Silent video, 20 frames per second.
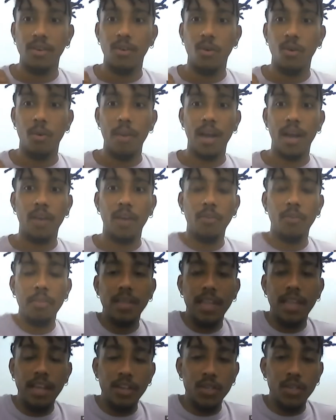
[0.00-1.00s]
como é que eu vou me
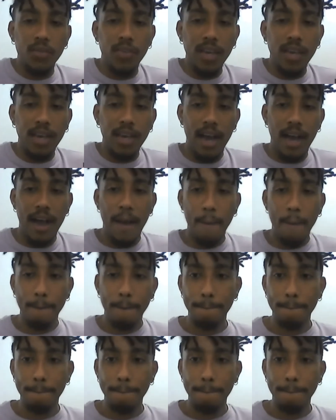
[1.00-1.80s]
identificar?